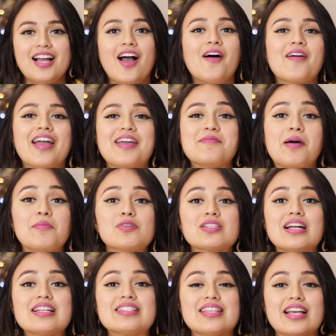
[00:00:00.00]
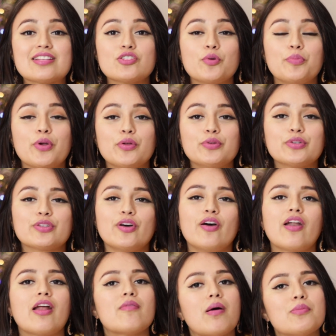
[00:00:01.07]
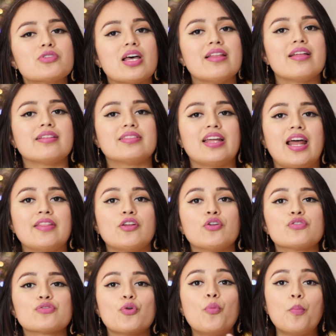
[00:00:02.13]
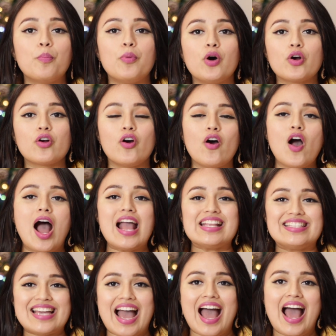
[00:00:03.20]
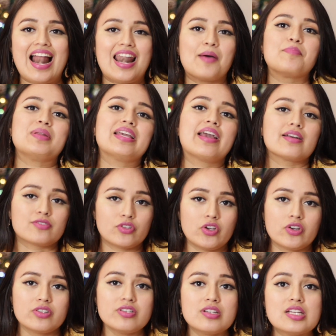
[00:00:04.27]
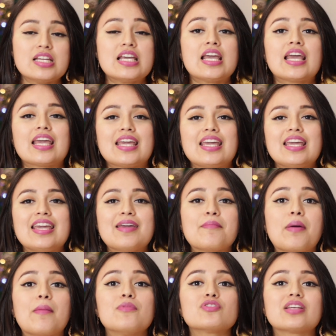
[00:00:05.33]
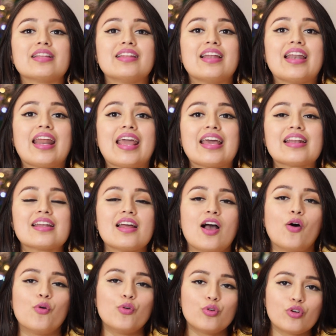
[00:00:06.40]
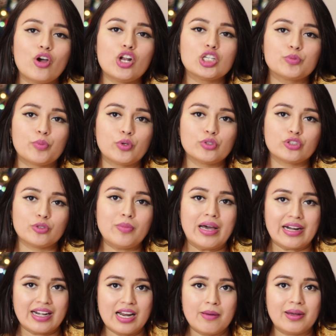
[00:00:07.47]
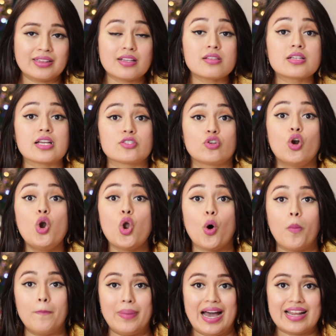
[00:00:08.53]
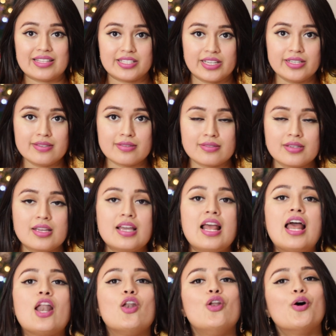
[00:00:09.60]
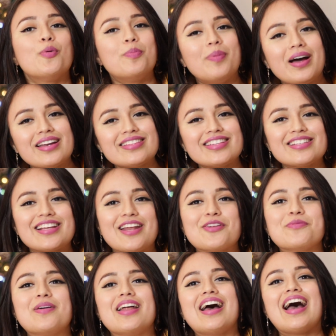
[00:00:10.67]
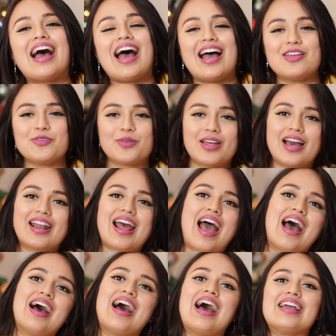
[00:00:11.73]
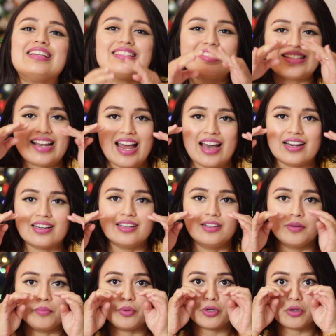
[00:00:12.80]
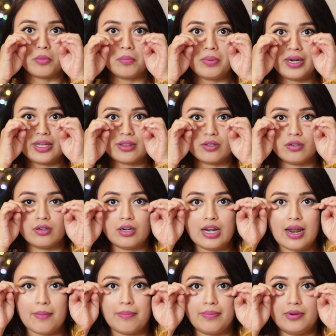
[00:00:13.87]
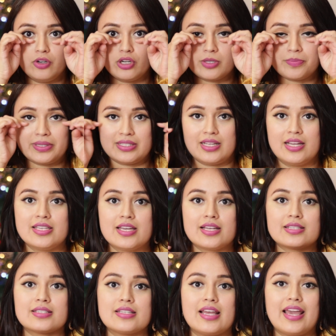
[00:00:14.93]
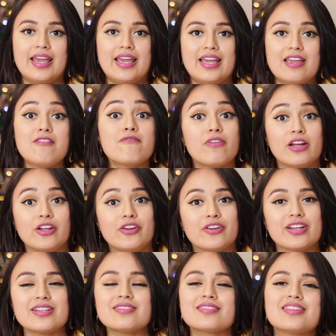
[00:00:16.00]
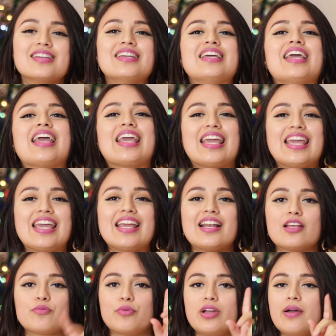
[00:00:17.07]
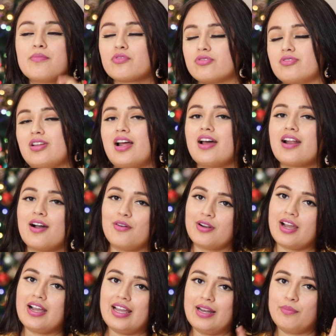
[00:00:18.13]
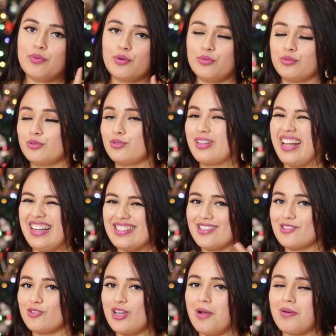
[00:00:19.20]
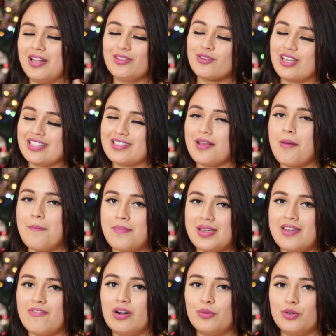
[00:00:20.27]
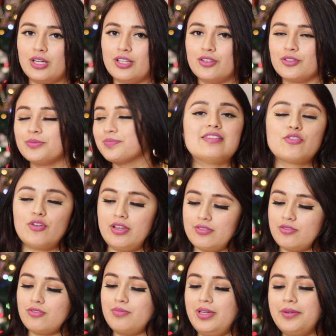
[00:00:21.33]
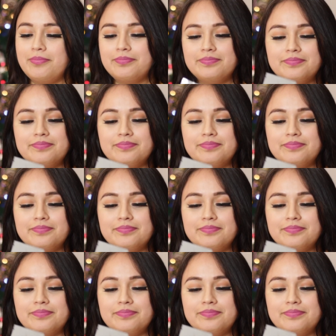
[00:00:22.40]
Ok, vamos al sexto producto, ahora vamos adentrándonos un poco ya a la aplicación y vamos a tener uno de los productos más relevantes que son los parches. Los parches que nos van a ayudar a aislar por completo las pestañas eh, inferiores. Y les voy a mostrar ahora el producto que les estoy hablando, que es mi favorito. Y son estos, miren.